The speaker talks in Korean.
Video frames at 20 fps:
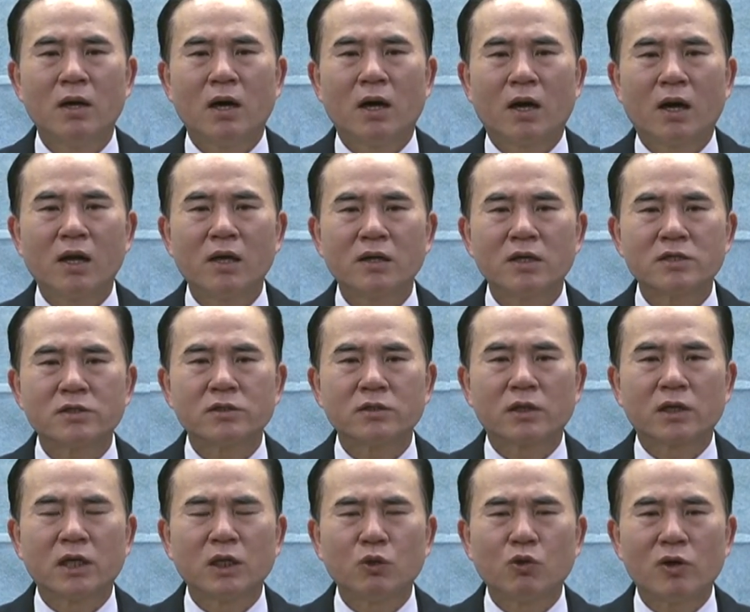
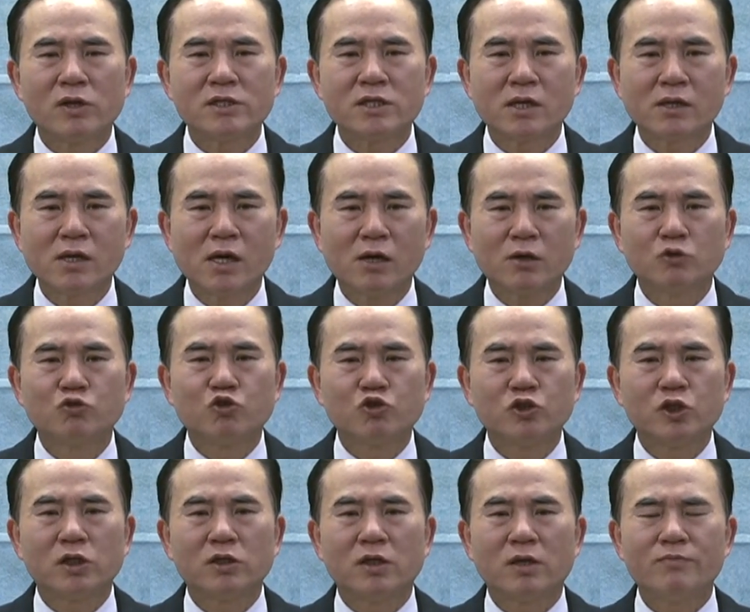하나님께서 기도할 생각을
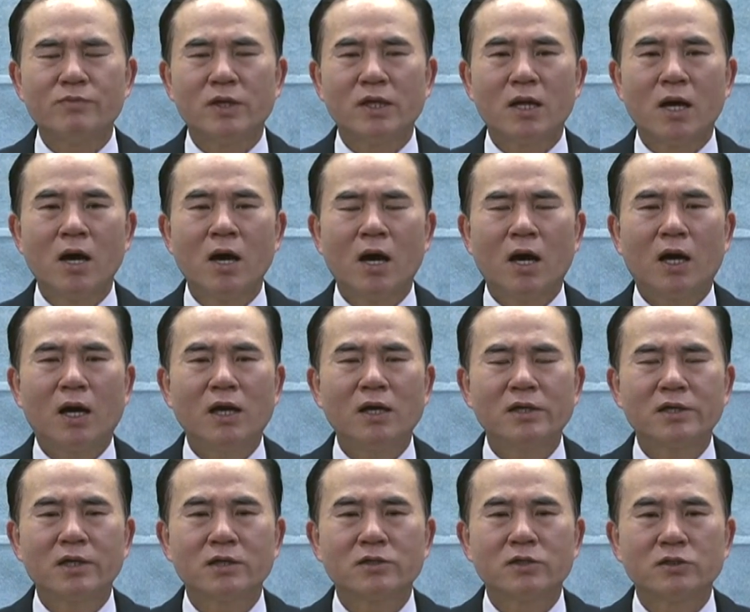주셔야 됩니다.
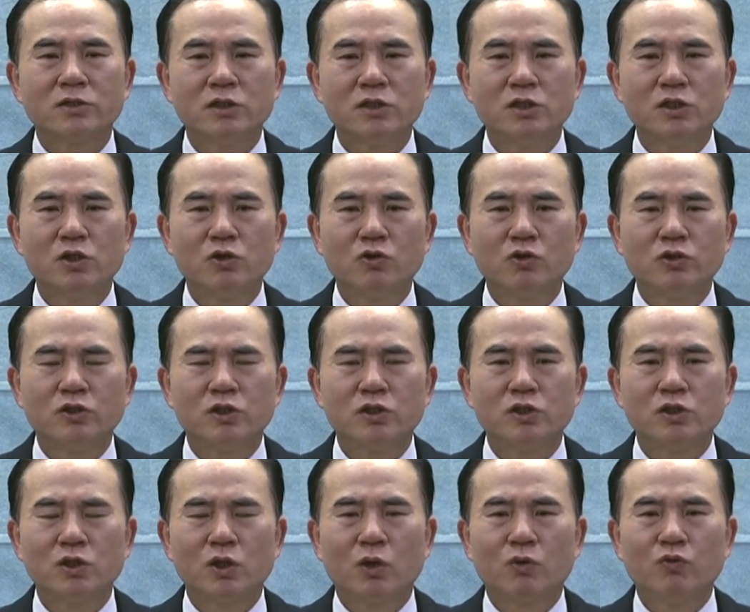하나님께서 진실로
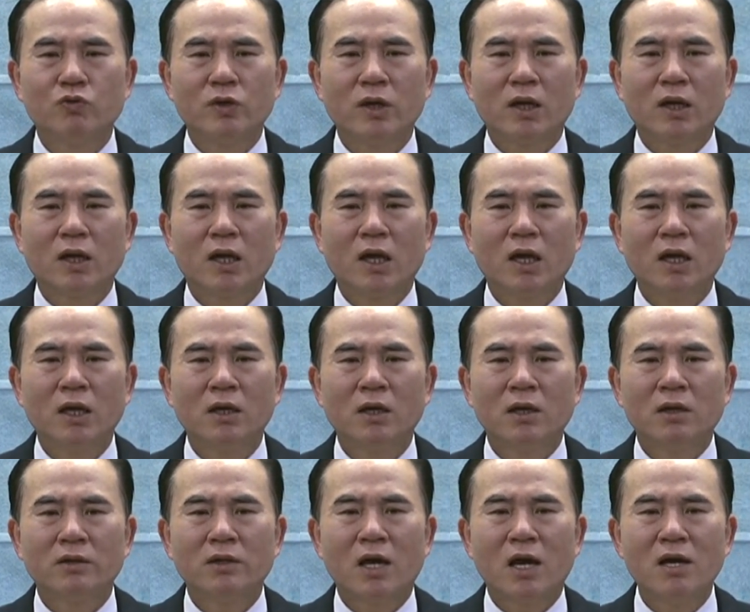진실로 우리에게
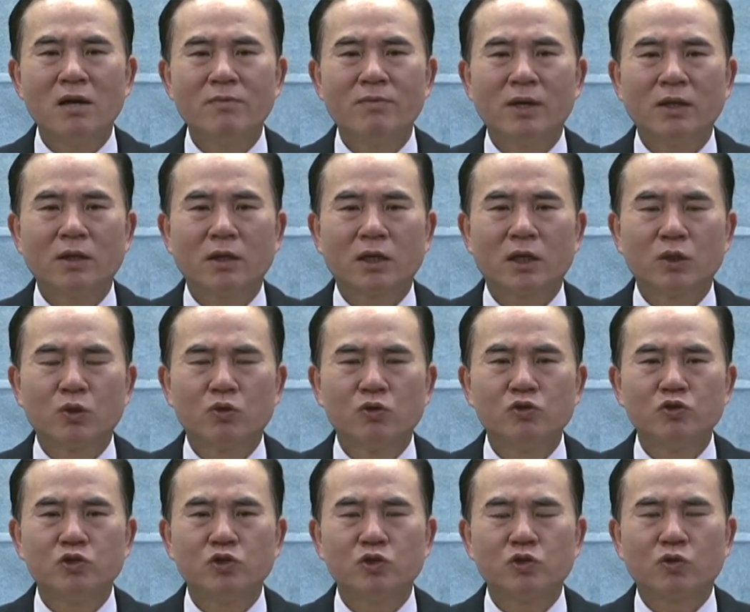날마다
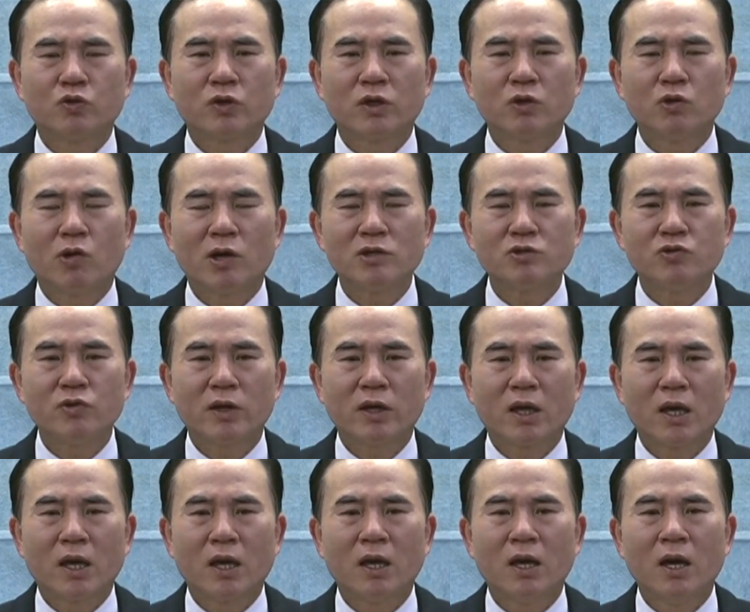기도를 주시고 기도할 수
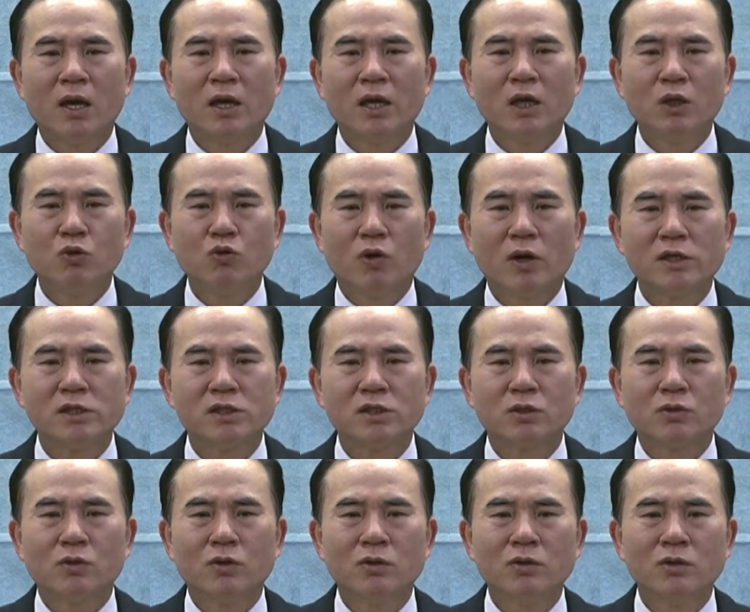있게
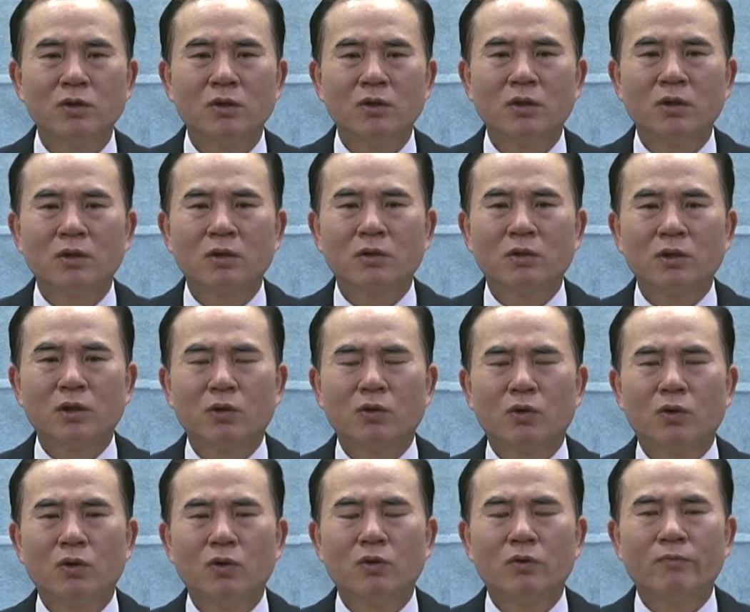인도하시고
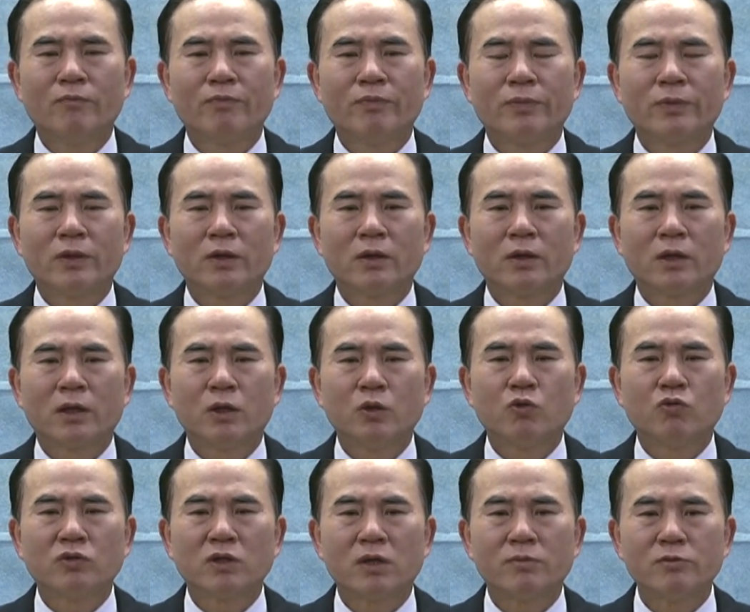그리고
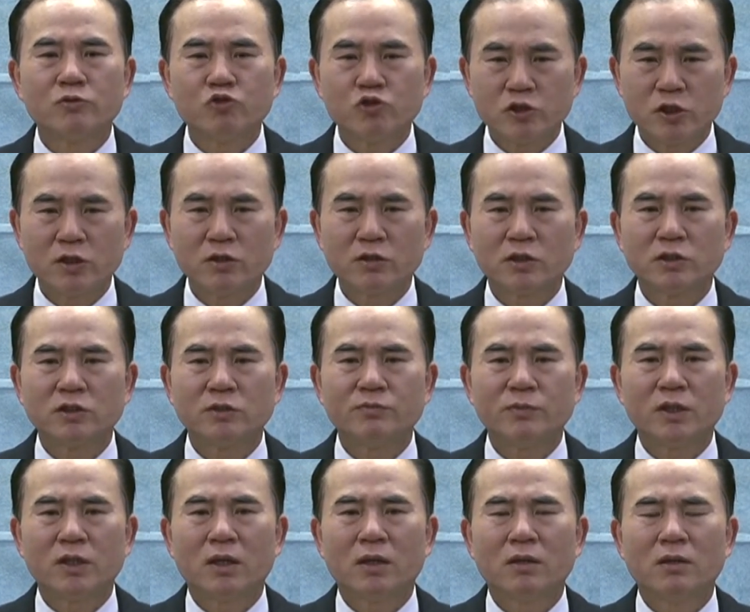기도응답을 주시는
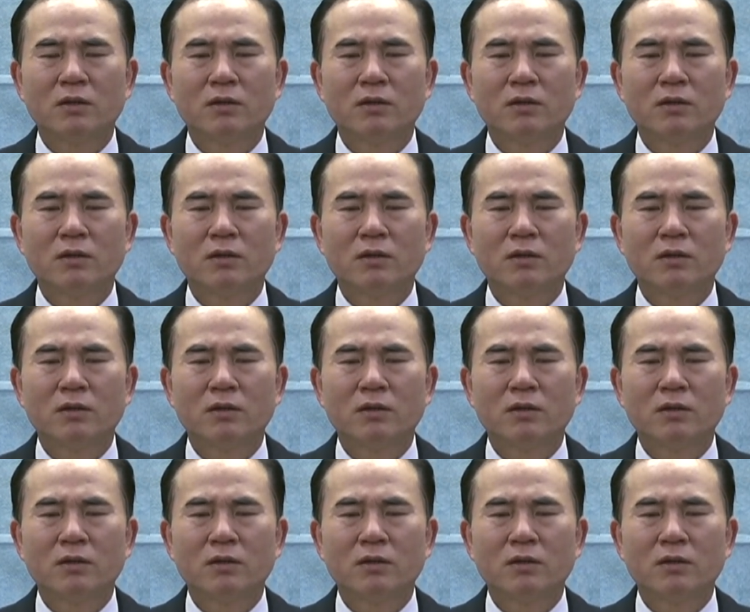것입니다.